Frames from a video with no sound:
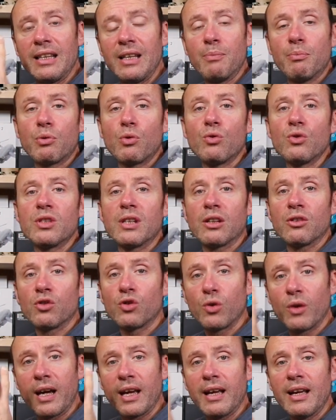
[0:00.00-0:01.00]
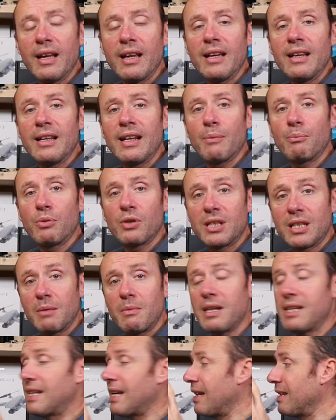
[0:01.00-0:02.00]
di Prusa cioè la
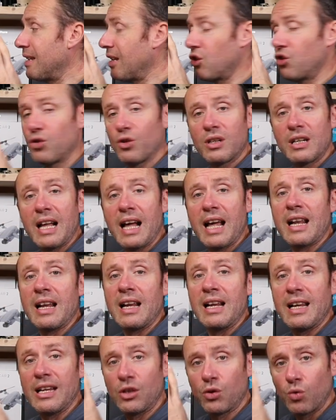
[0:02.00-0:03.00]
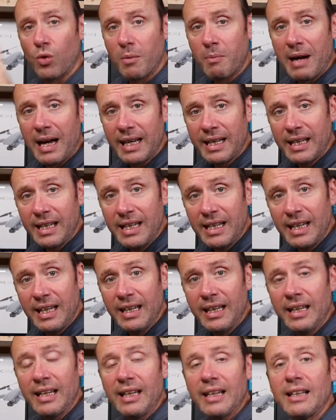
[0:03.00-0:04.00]
possibilità di aggiornare le sue macchine